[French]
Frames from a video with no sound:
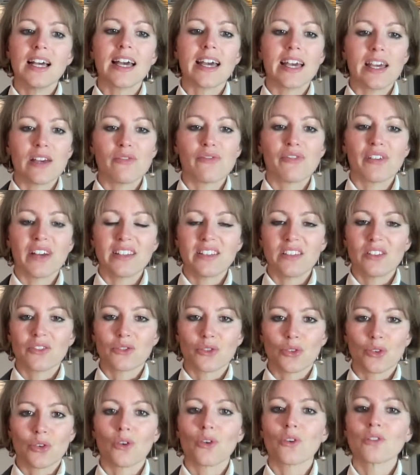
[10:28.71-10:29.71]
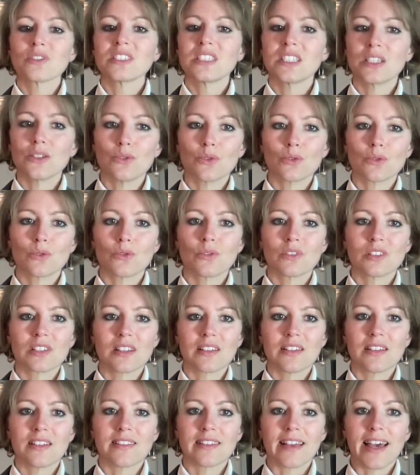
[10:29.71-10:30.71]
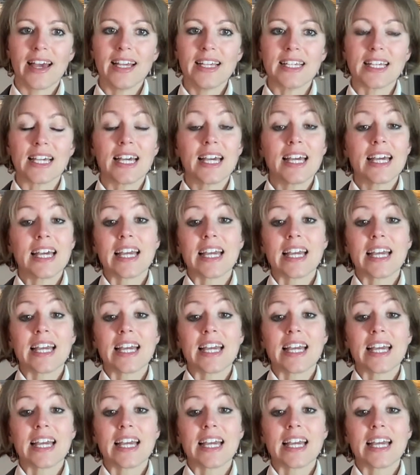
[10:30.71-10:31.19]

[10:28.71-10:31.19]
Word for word: est faite de l'entier de tous ces détails.